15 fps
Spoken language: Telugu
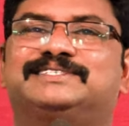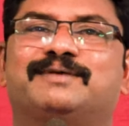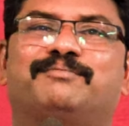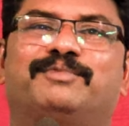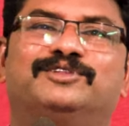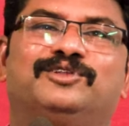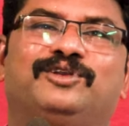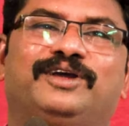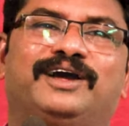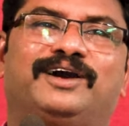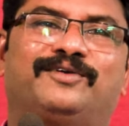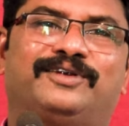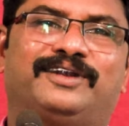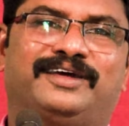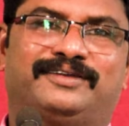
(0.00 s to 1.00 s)
సంబంధులుగా
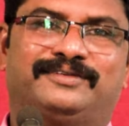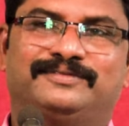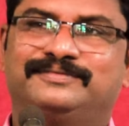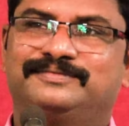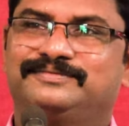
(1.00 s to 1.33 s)
ఉన్నారు